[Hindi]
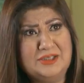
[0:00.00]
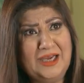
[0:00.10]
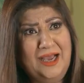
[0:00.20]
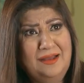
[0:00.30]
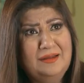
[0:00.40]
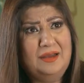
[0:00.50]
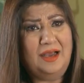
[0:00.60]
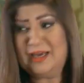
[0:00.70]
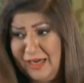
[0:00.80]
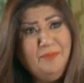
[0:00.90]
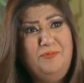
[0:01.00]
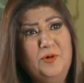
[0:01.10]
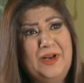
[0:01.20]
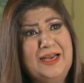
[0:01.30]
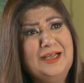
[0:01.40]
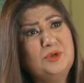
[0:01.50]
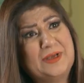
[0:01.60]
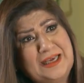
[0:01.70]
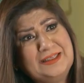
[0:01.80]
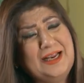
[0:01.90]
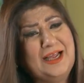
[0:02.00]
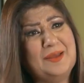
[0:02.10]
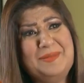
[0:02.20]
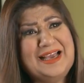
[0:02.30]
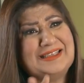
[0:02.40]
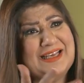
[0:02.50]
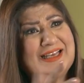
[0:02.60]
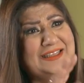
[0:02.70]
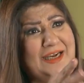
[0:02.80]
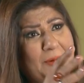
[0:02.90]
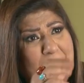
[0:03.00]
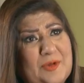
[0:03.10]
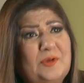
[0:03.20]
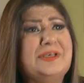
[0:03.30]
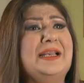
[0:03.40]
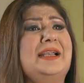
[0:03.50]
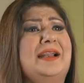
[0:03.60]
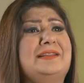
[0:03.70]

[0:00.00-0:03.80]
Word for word: अच्छा अगर आप फोन आए ना तो कह देना कि मैं ऐसी गीदड़ भपकियों से नहीं